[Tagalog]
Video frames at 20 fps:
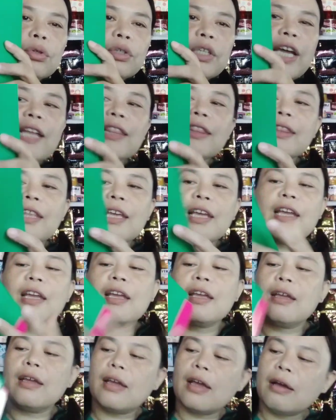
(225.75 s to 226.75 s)
Dati,
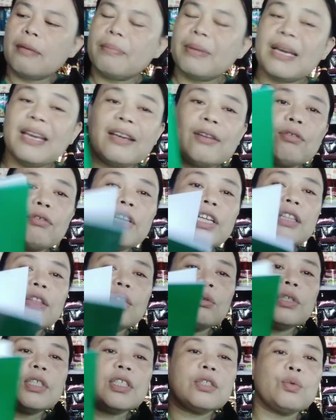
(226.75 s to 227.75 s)
ang bili ko
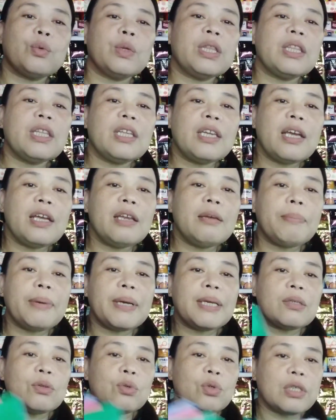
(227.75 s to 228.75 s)
nito is 29
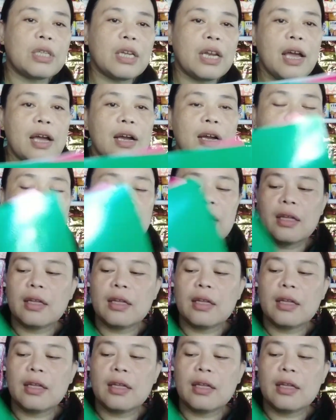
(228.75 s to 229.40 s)
pesos lang.